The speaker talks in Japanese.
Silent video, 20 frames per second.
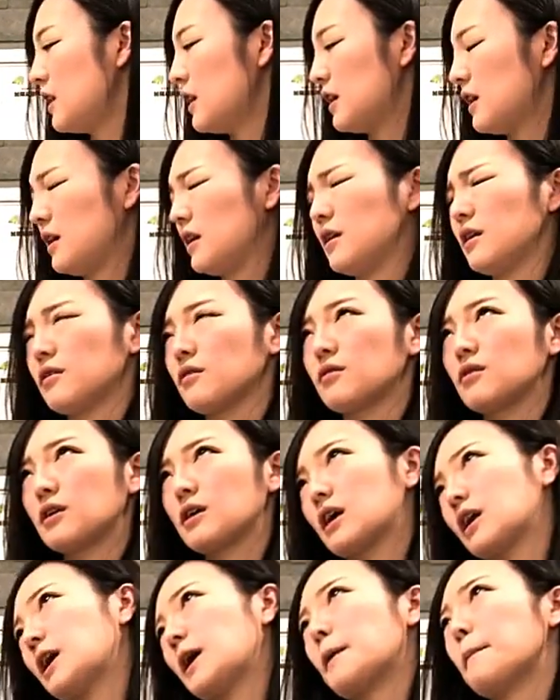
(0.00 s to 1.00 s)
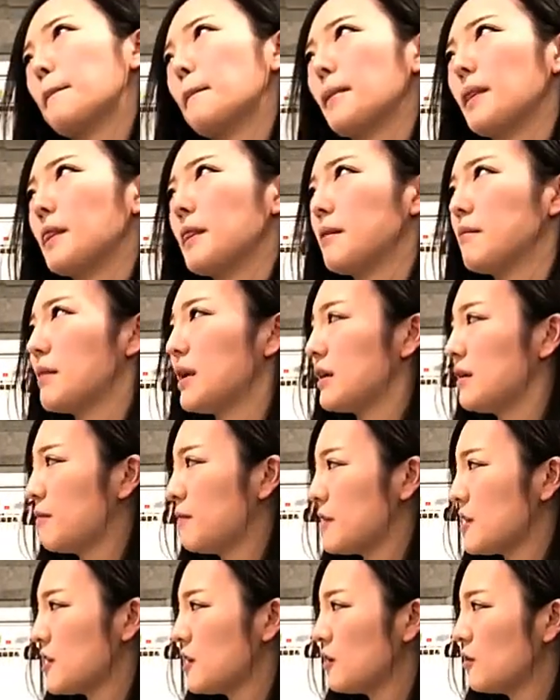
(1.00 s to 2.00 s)
えそれからまあ、
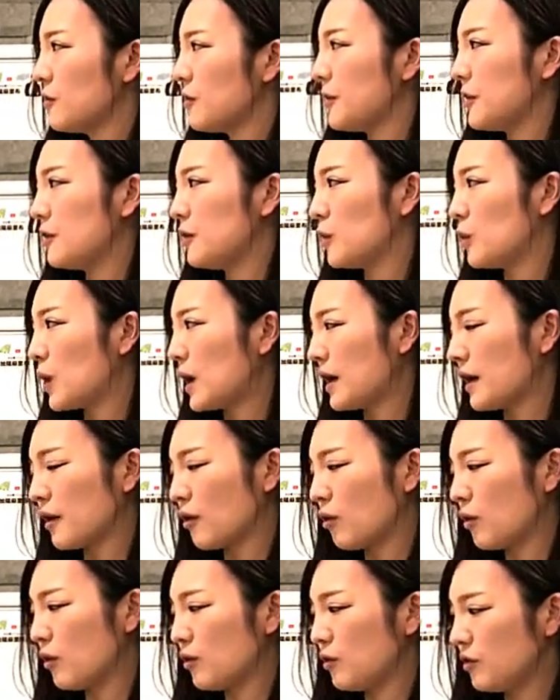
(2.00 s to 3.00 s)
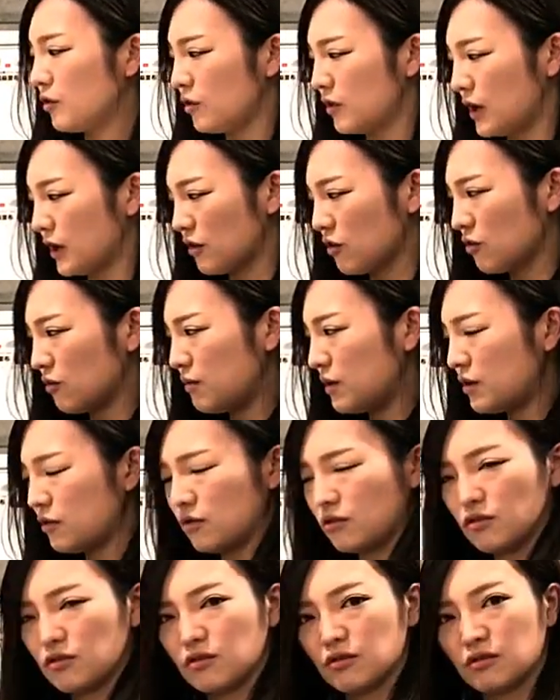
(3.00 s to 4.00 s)
やっぱ資料っていうのはこういう歴史を見
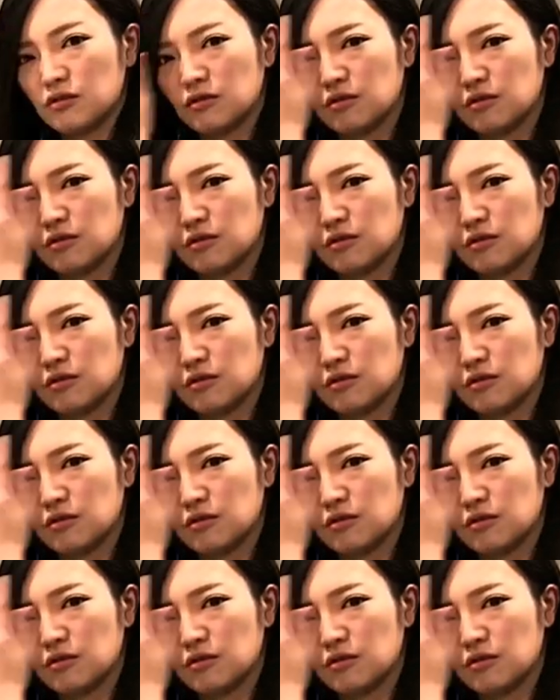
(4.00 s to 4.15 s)
るっ